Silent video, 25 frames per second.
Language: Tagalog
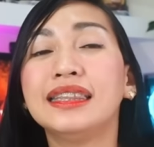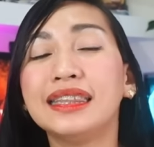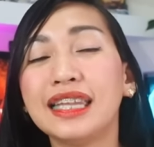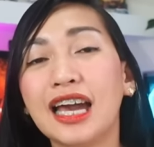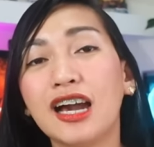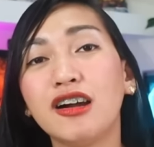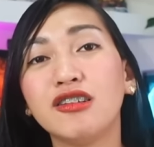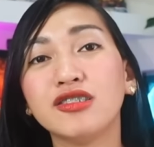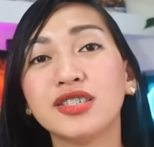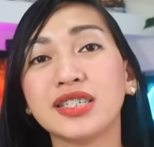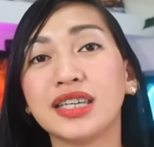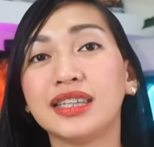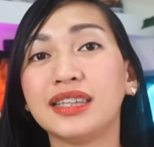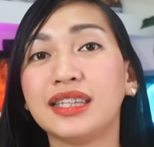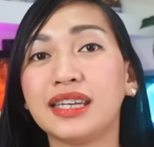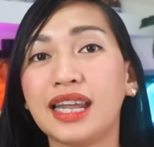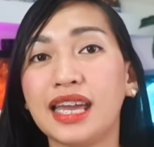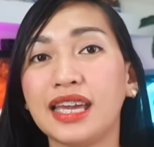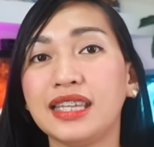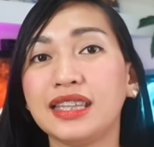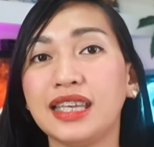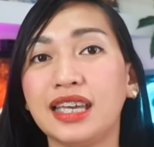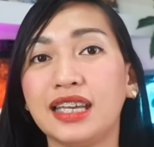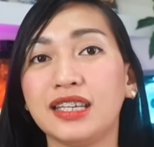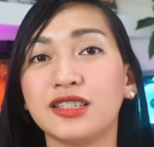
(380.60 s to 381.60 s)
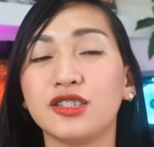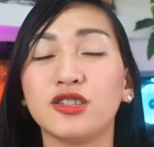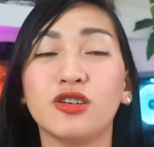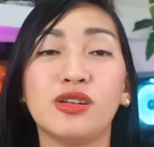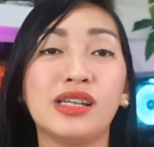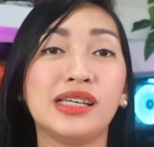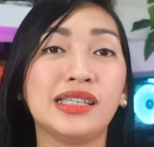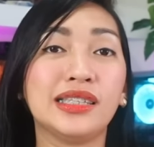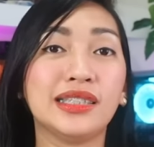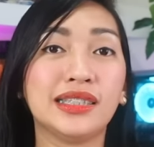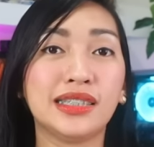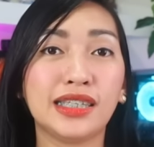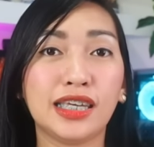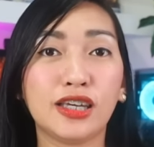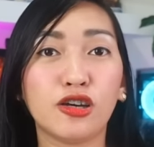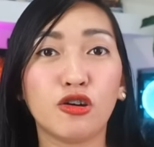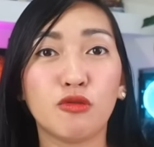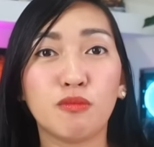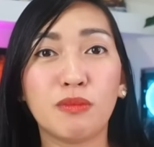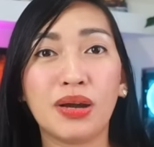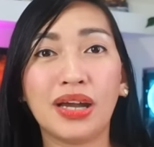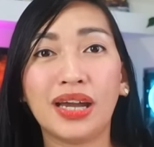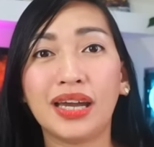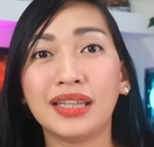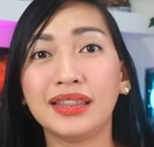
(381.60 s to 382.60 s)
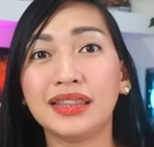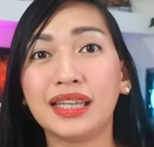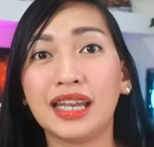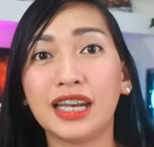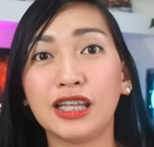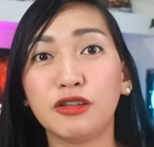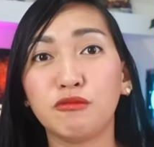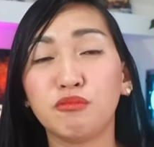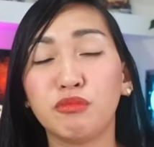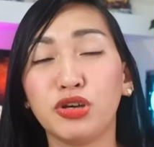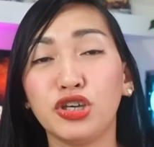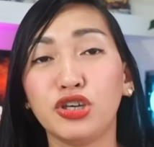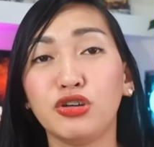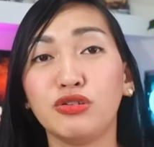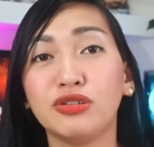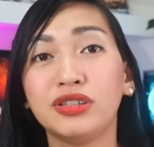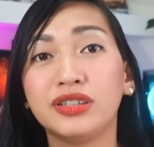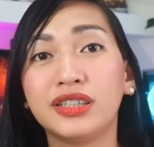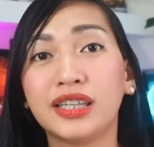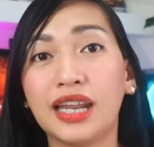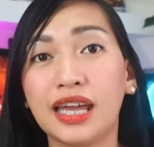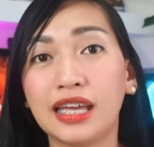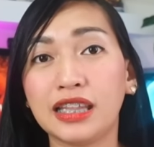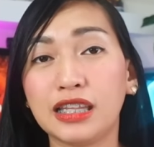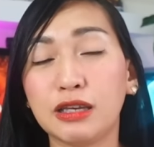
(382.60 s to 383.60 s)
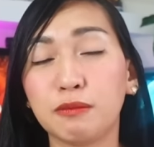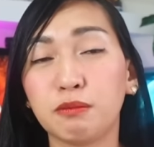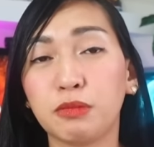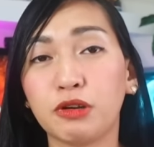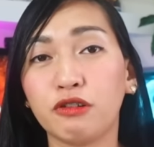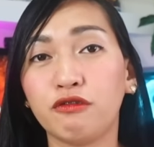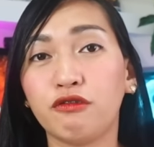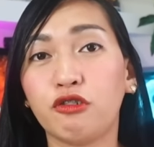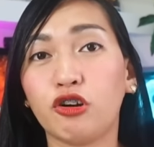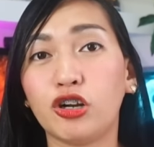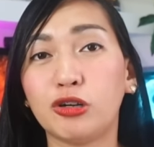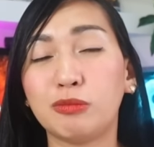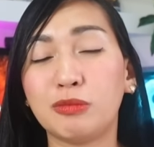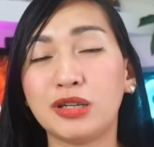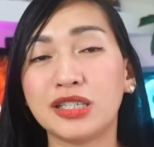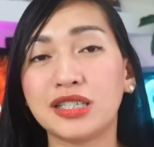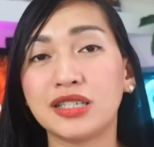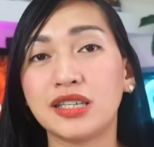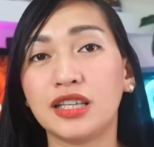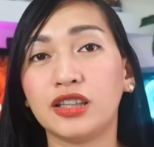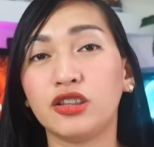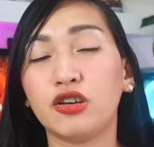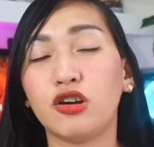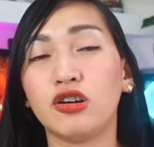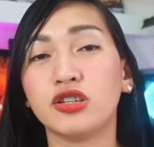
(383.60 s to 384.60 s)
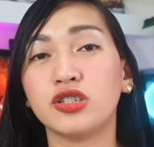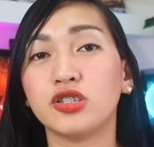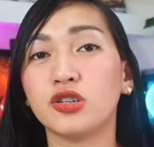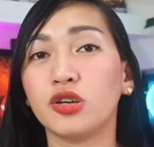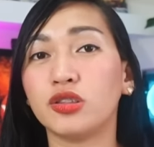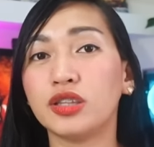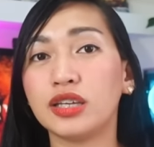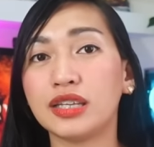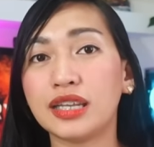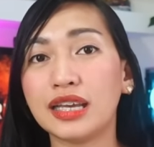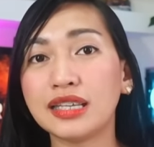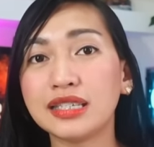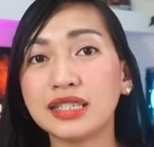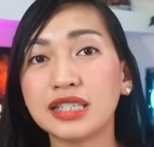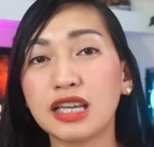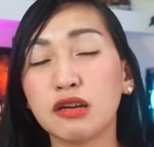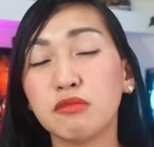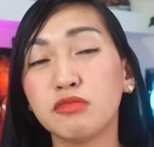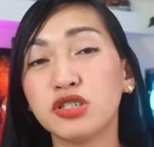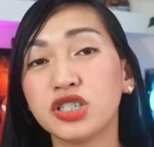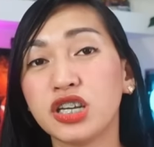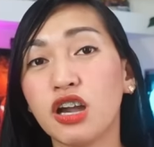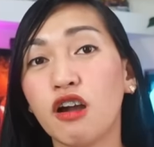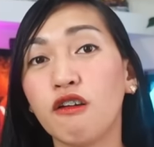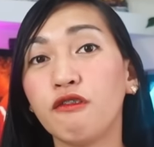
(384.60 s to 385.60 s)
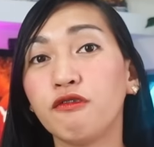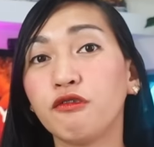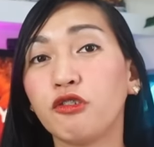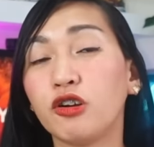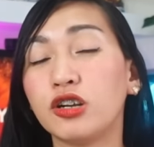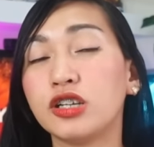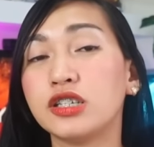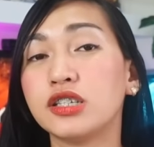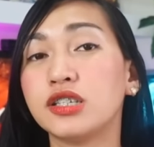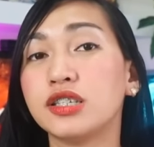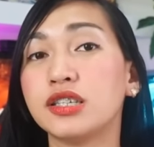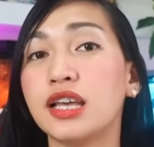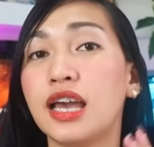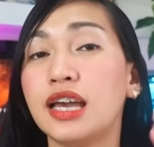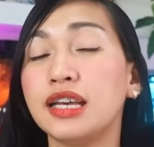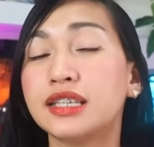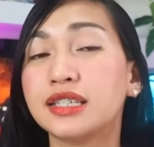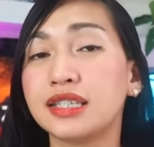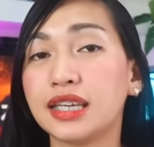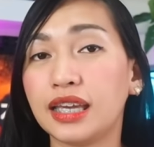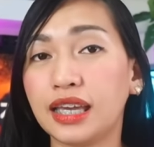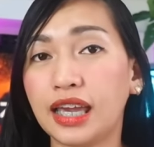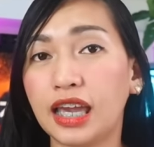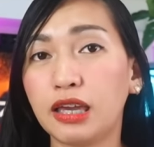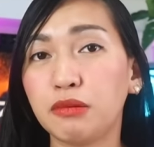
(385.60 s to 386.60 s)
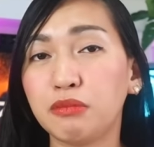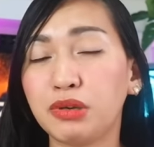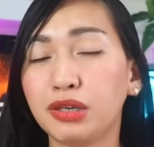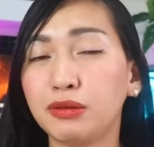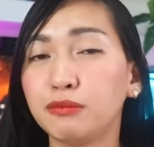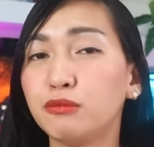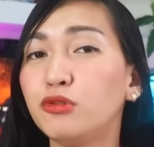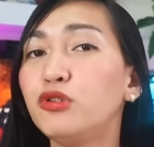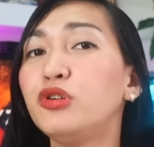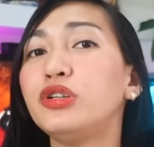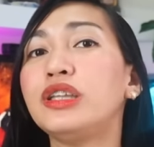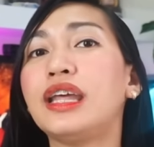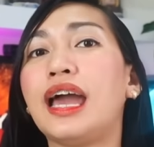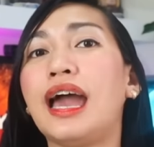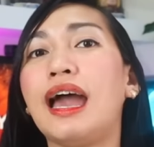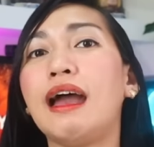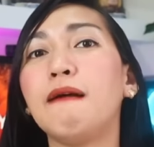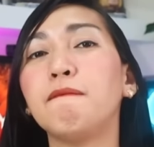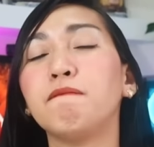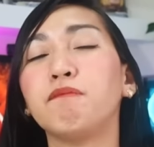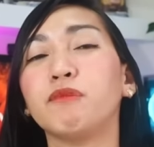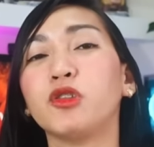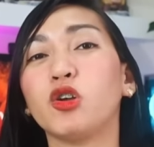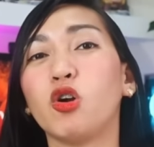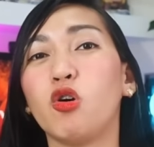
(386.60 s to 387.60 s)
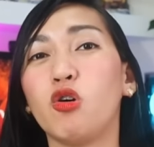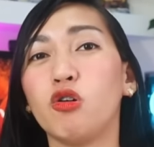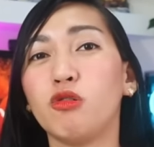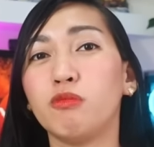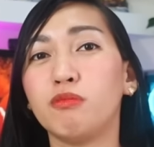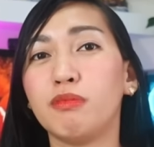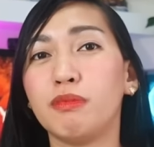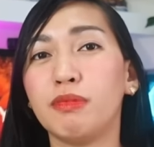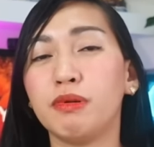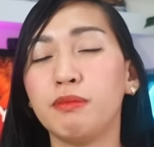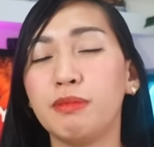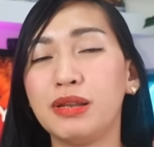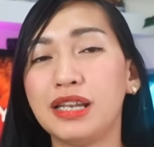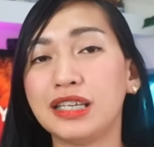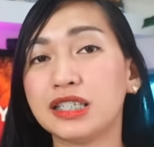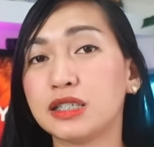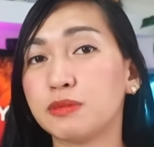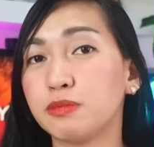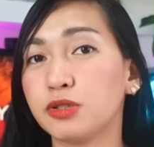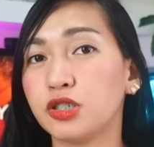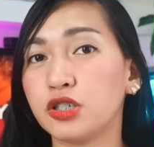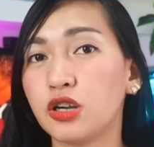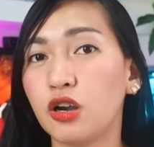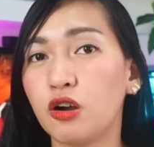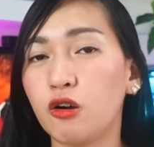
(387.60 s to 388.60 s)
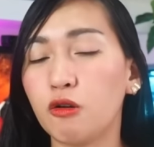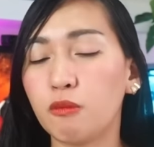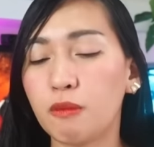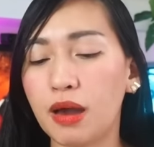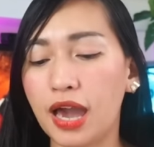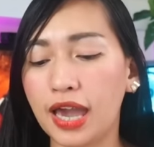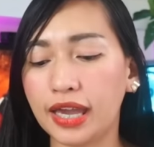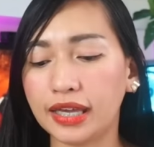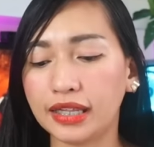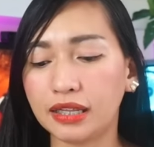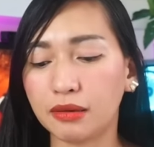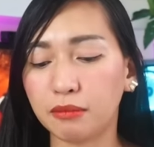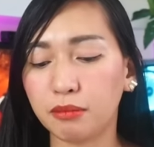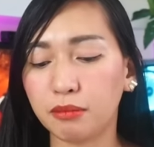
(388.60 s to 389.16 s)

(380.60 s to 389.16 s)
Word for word: Now, sa training. So, let's see kung maganda rin ba yung training performance nito. So, tinest namin siya, of course, sa gaming muna kung kung mabilis ba siyang kumain